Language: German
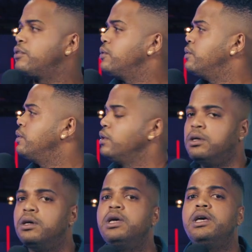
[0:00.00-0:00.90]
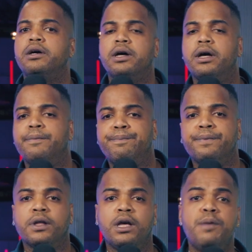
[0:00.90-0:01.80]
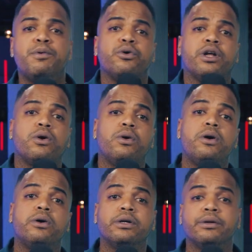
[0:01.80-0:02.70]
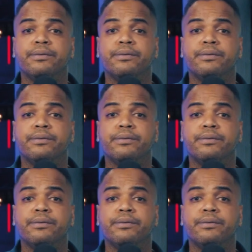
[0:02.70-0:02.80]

so, ich, ähm, ich bin Gynäkologe.